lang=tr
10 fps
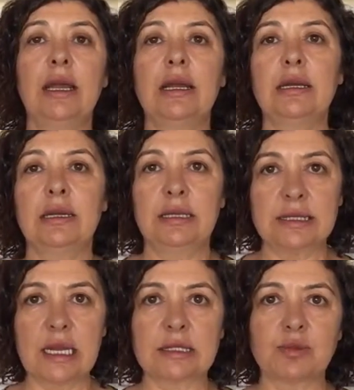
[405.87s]
e,
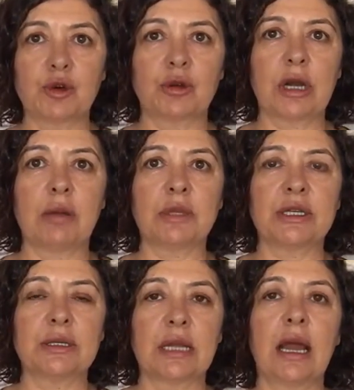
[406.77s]
lisans
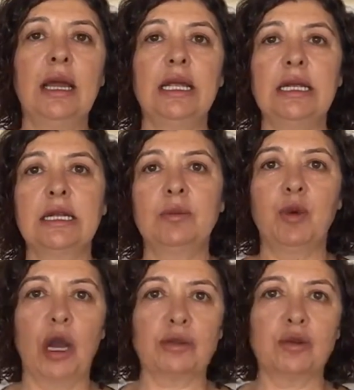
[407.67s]
programlarında ilgili
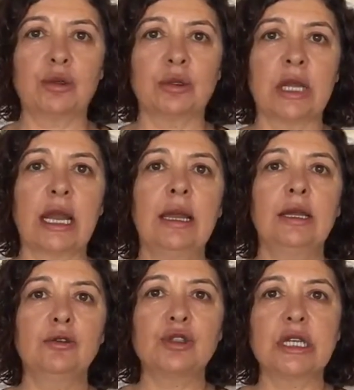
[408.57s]
puan türünde
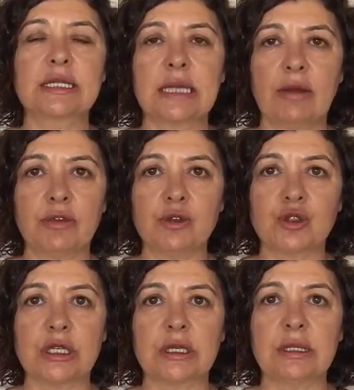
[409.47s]
180 ve
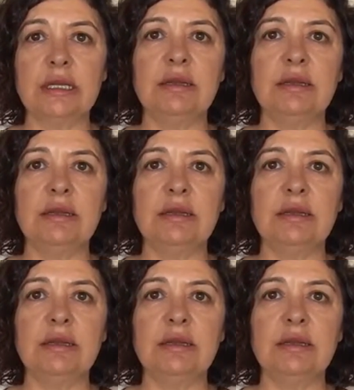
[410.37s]
üzerinde,